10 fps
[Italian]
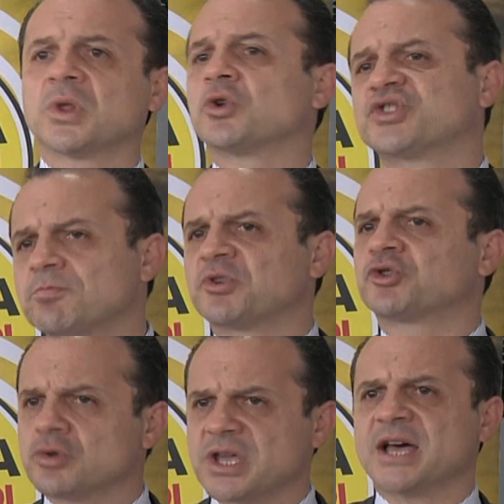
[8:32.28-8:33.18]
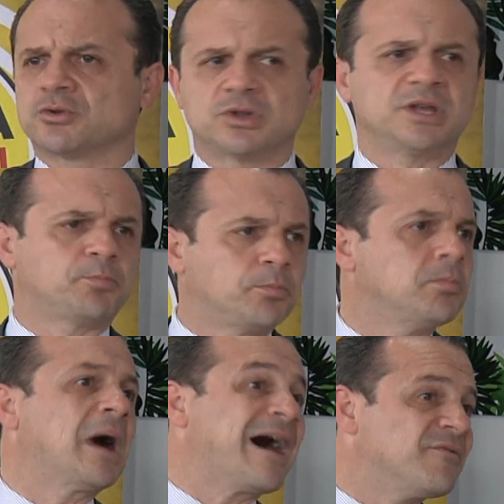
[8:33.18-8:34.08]
e ho sempre sognato di
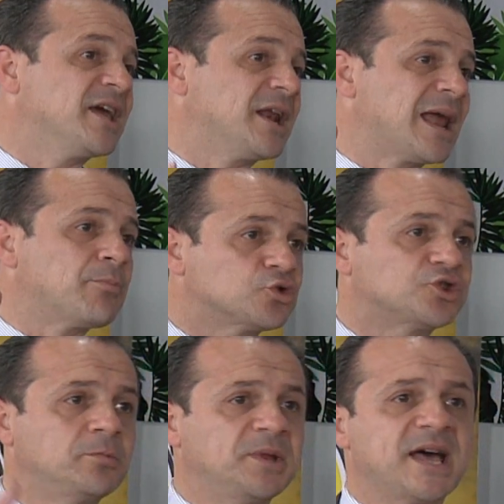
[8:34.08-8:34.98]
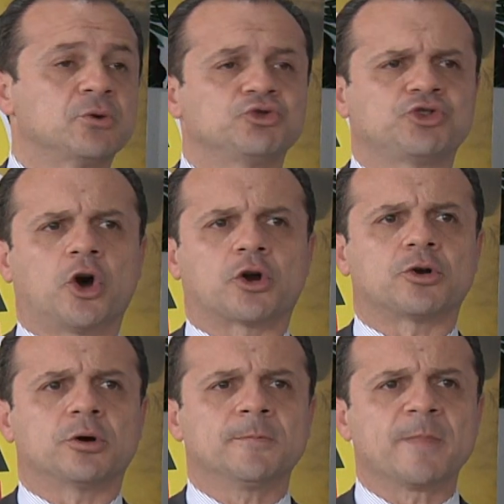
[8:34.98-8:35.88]
avere la possibilità un
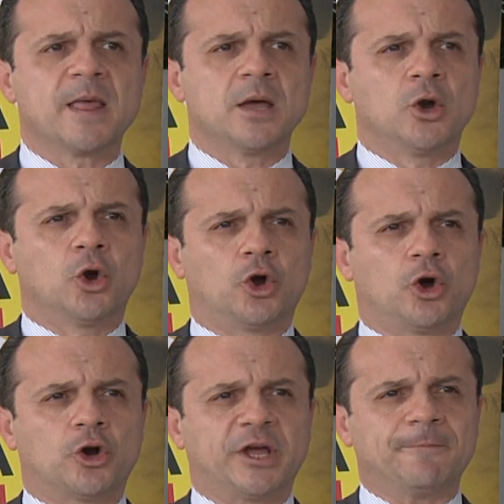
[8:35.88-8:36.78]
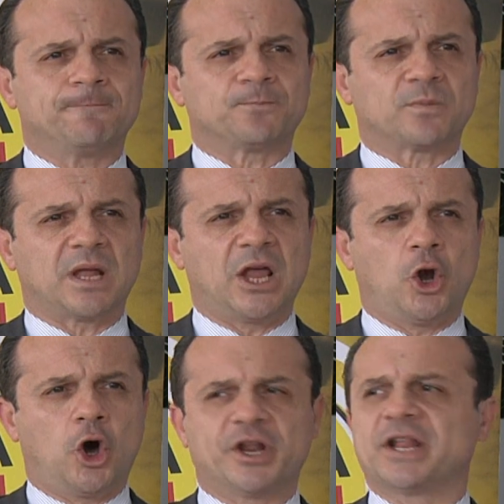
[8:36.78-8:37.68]
giorno l'onore e
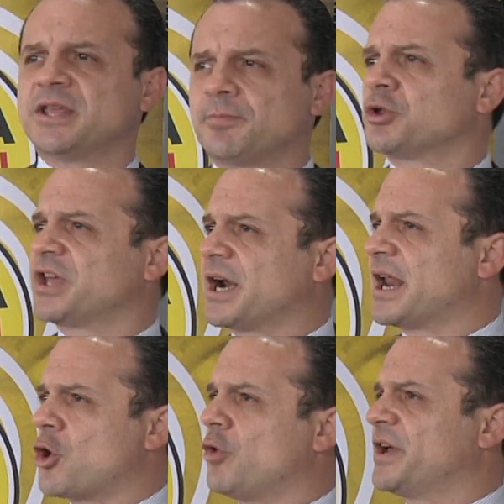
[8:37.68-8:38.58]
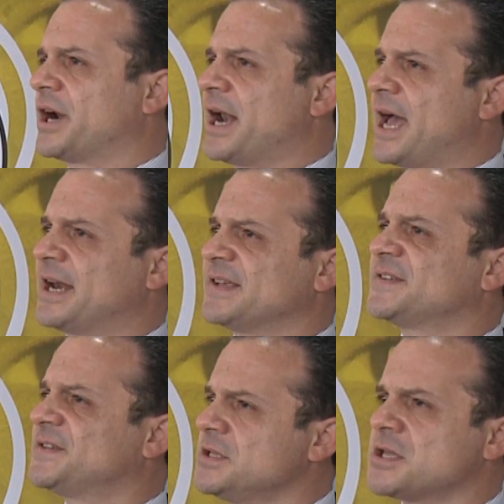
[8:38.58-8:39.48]
l'onere di poterla governare.
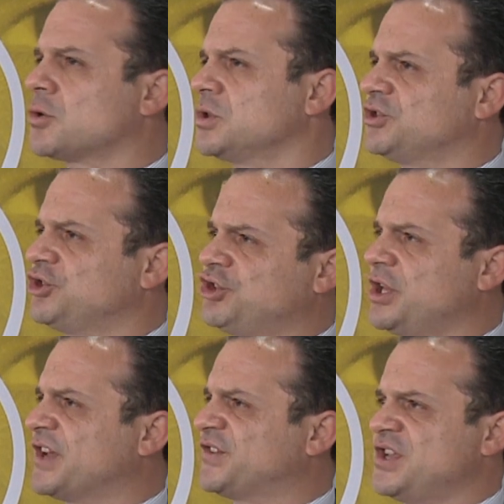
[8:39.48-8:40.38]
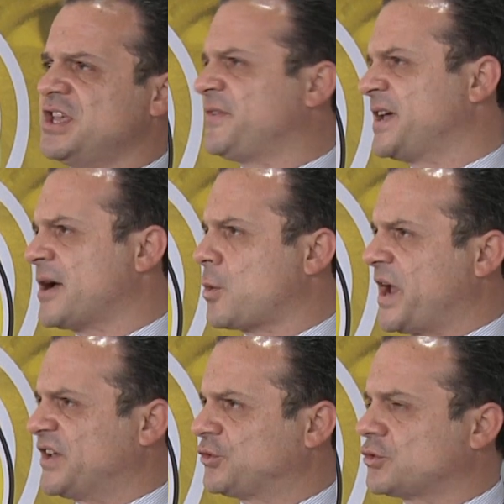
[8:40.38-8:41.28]
Sindaco di Sicilia significa
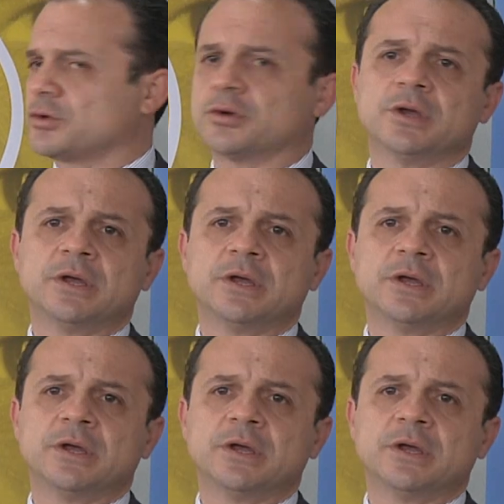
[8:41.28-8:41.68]
questo,